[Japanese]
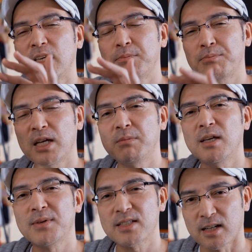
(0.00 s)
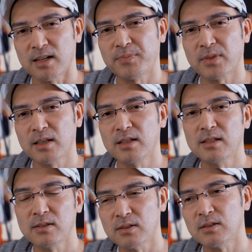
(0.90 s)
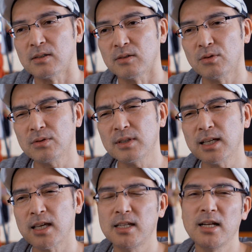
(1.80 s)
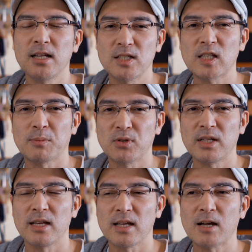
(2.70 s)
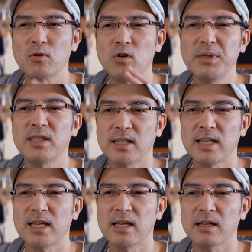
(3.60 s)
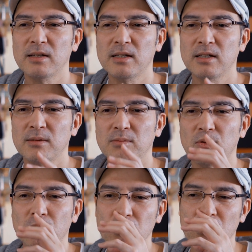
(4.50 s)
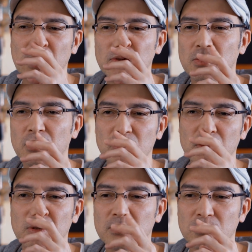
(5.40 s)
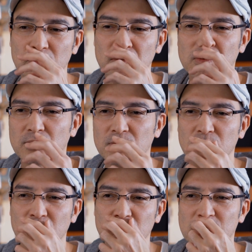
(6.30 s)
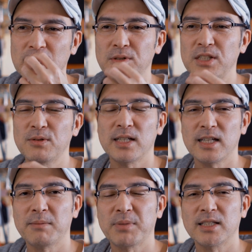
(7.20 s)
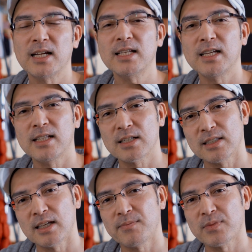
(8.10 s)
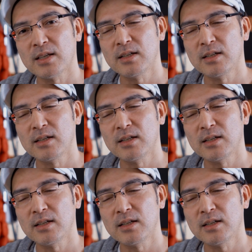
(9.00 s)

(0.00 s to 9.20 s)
がいっぱい見えますから。うん。どんだけ綺麗にしててもね、あのゴミってね、もうほんとあのーうん、ゼロにはねやっぱならないですね。